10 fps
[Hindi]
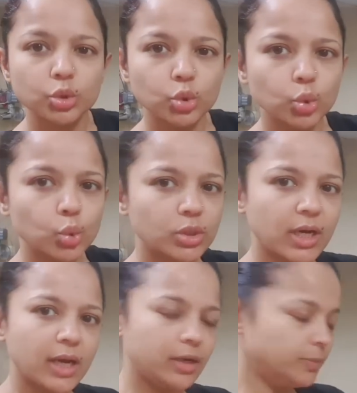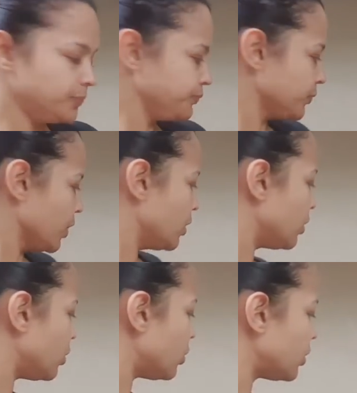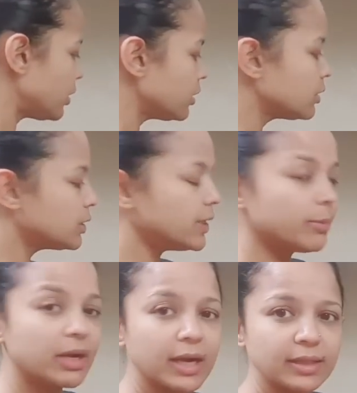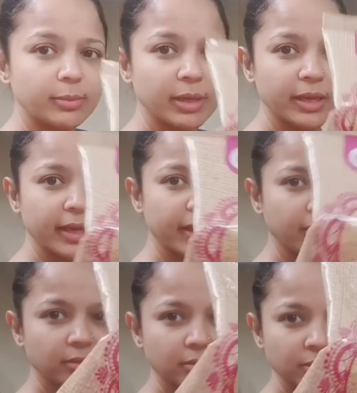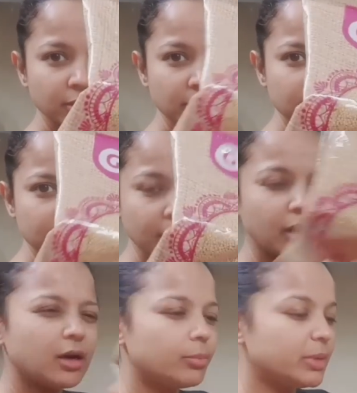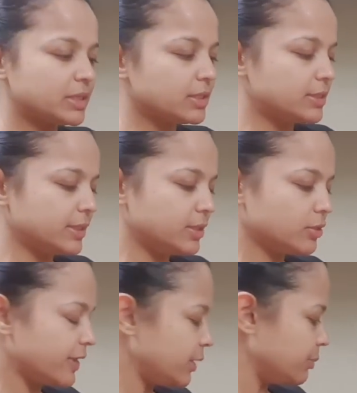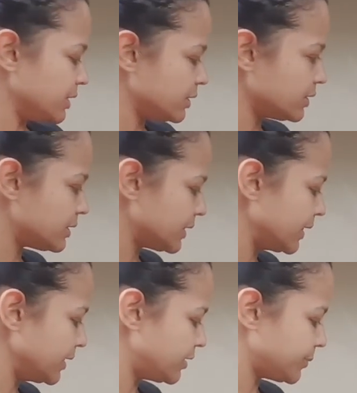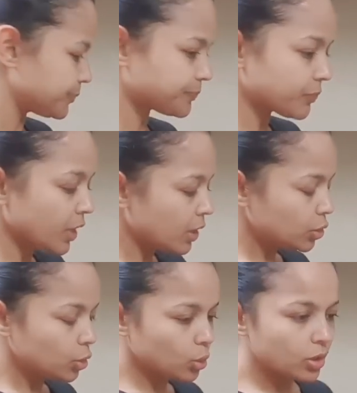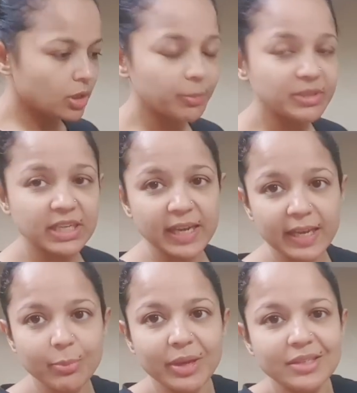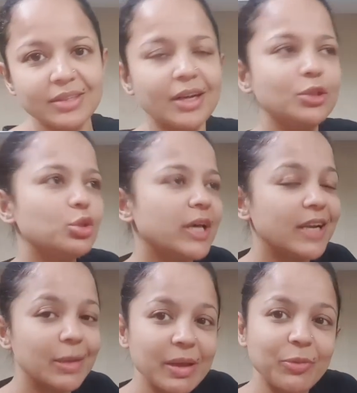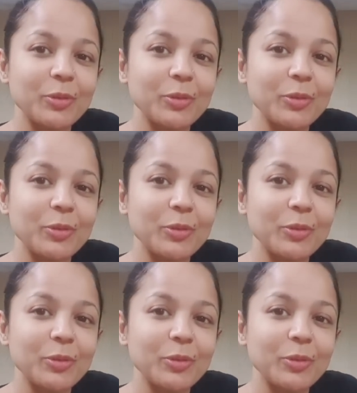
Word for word: तूर दाल और ये मंगाए थे मैंने मस्टर्ड सीड्स वाइट मस्टर्ड सीड्स तो अभी चढ़ाएंगे मिक्स दाल तो डायरेक्टली मैं आपको